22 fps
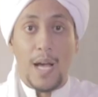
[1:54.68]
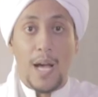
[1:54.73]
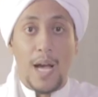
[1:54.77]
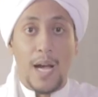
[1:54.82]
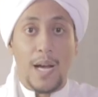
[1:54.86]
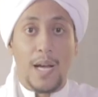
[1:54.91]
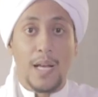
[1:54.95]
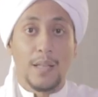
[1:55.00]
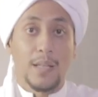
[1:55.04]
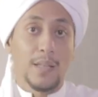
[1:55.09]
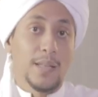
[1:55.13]

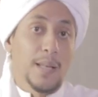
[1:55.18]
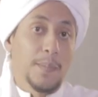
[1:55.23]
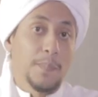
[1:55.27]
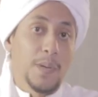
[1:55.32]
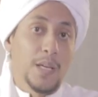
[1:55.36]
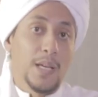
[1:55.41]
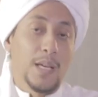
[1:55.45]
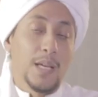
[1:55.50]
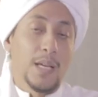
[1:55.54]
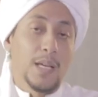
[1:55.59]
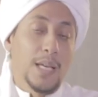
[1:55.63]
Akan
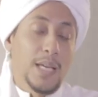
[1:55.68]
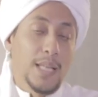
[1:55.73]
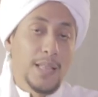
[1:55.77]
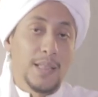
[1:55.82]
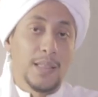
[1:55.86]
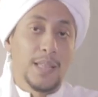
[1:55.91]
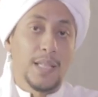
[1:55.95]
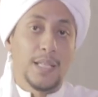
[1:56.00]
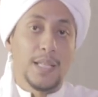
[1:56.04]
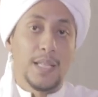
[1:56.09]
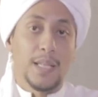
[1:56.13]
tetapi
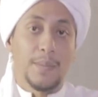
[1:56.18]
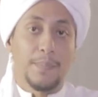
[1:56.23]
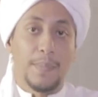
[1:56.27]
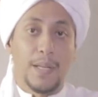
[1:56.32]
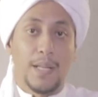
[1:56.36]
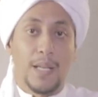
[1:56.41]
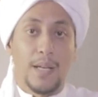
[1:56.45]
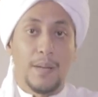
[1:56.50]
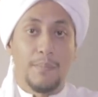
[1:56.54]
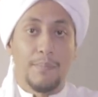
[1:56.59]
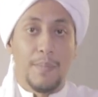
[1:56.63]
inti
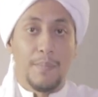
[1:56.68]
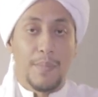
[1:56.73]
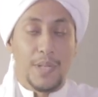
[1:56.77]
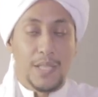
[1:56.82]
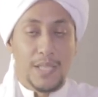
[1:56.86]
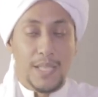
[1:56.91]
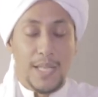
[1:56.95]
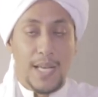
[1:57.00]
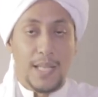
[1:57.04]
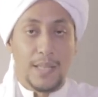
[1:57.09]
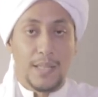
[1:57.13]
daripada
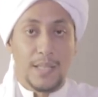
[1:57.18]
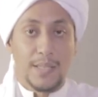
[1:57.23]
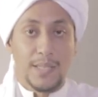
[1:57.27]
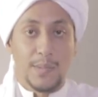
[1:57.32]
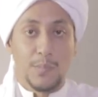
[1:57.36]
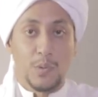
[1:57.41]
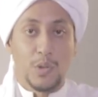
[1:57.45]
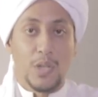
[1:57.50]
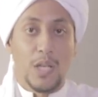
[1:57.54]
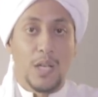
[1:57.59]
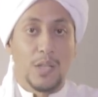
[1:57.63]
pembersihan
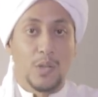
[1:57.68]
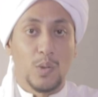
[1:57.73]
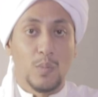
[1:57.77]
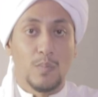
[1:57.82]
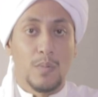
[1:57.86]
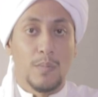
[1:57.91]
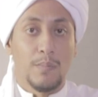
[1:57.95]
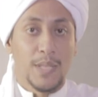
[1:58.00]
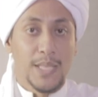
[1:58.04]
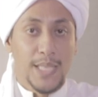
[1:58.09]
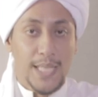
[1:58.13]
tersebut yaitu
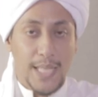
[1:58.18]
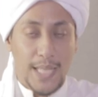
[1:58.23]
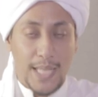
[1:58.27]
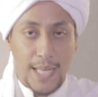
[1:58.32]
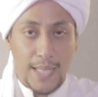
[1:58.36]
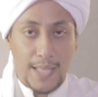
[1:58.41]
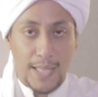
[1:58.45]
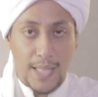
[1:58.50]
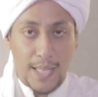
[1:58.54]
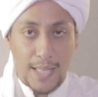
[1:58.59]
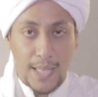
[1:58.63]

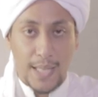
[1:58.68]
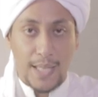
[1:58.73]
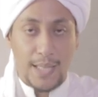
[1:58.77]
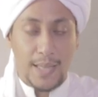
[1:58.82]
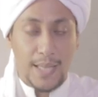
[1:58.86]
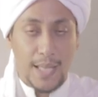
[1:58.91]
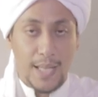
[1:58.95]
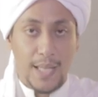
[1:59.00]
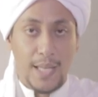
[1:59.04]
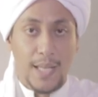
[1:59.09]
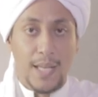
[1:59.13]
membersihkan gigi
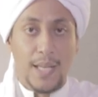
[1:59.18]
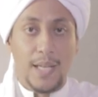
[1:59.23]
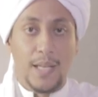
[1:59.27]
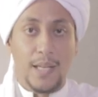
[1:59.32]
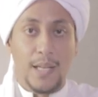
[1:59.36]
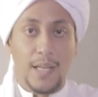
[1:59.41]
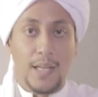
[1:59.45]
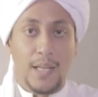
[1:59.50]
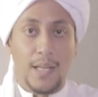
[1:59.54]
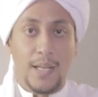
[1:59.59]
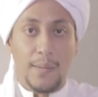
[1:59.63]
kita.
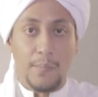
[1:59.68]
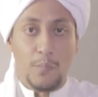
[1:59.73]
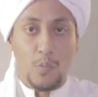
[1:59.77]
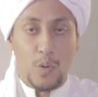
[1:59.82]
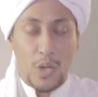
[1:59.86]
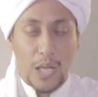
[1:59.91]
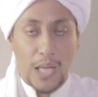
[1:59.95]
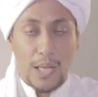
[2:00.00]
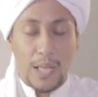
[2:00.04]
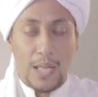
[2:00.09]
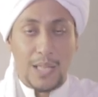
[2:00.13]
E,
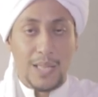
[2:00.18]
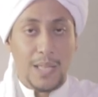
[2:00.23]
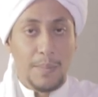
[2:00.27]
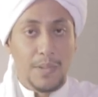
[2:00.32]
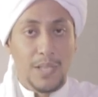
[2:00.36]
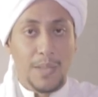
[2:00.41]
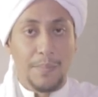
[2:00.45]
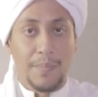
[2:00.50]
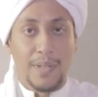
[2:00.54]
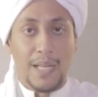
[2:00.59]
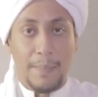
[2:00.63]
mungkin kita
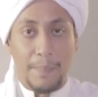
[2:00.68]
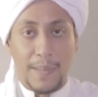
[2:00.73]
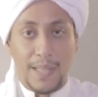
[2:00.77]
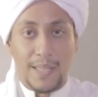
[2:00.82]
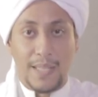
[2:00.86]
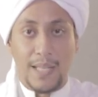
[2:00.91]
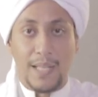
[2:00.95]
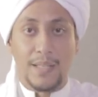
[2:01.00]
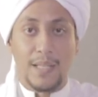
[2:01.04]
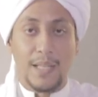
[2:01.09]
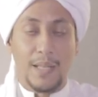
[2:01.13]
bisa
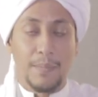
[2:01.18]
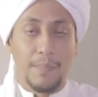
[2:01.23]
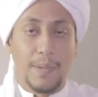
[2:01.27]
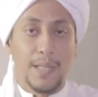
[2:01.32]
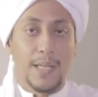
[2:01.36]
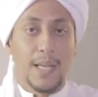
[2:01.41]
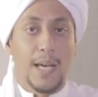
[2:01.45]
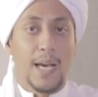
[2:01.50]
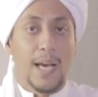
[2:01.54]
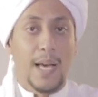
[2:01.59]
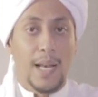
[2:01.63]
mendapatkan
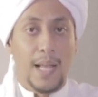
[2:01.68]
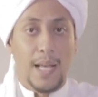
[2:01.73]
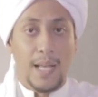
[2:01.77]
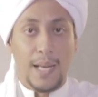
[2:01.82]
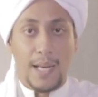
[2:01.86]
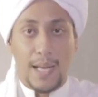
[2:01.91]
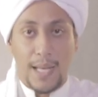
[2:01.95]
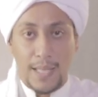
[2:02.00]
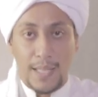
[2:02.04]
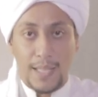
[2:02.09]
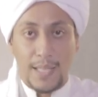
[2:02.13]
daripada
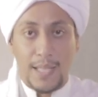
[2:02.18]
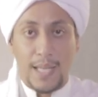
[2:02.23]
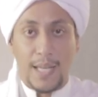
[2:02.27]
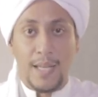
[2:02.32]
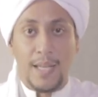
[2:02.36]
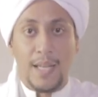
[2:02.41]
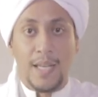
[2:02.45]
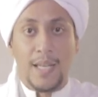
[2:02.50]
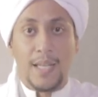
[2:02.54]
hal-hal lainnya